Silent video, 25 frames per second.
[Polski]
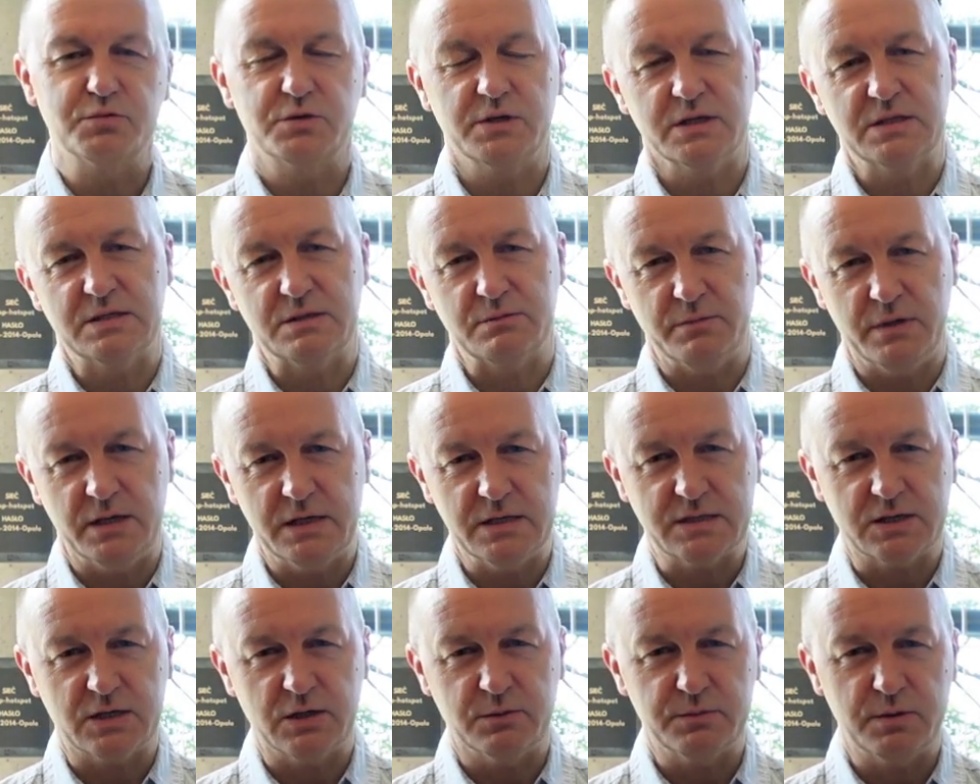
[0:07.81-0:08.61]
przez
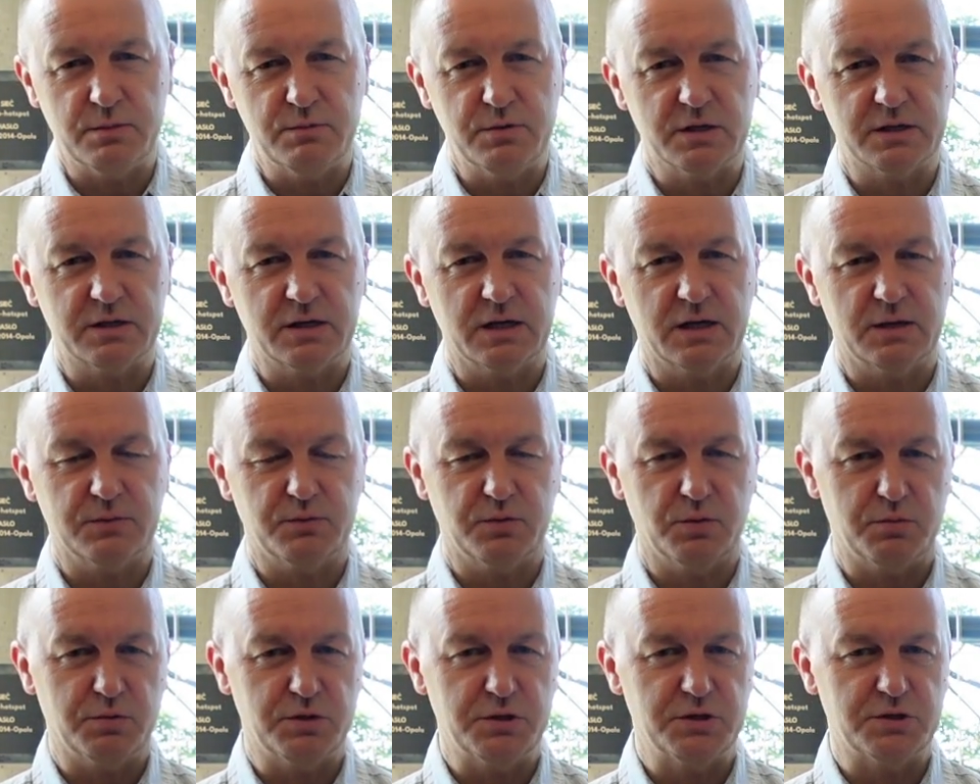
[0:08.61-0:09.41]
Miejską Bibliotekę
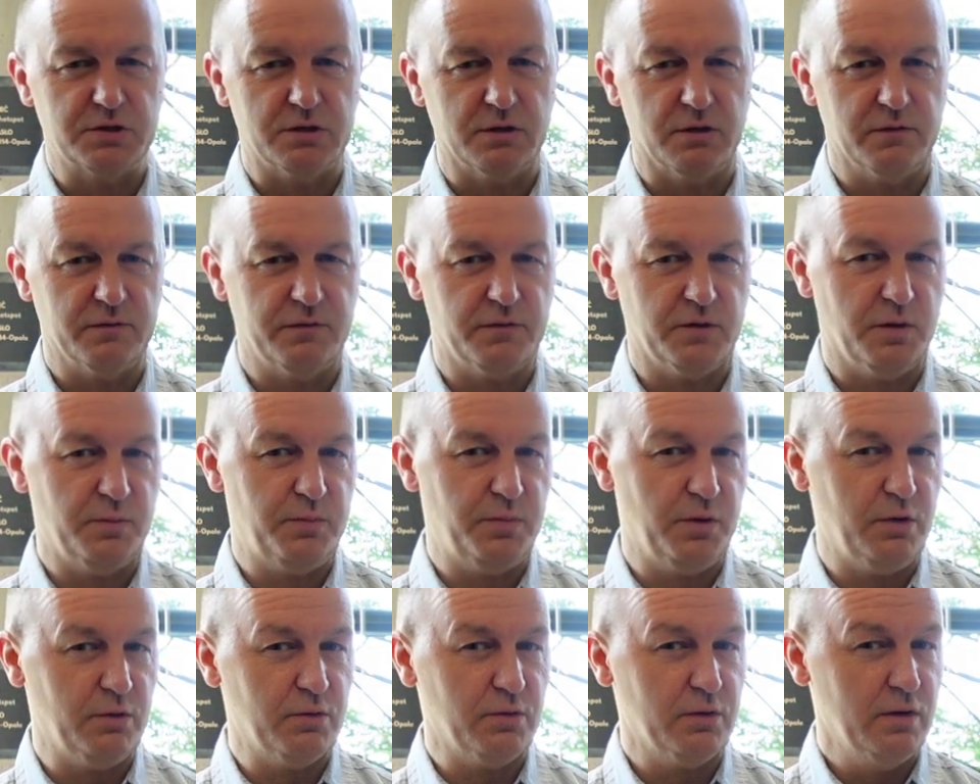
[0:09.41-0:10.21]
Publiczną w
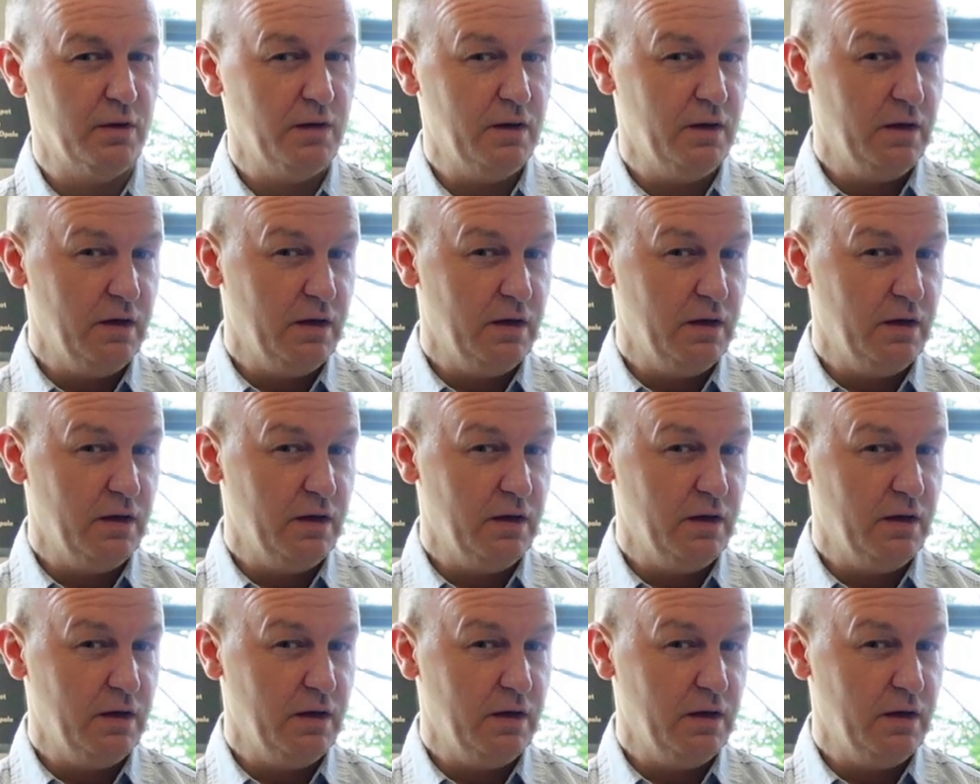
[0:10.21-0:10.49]
Opolu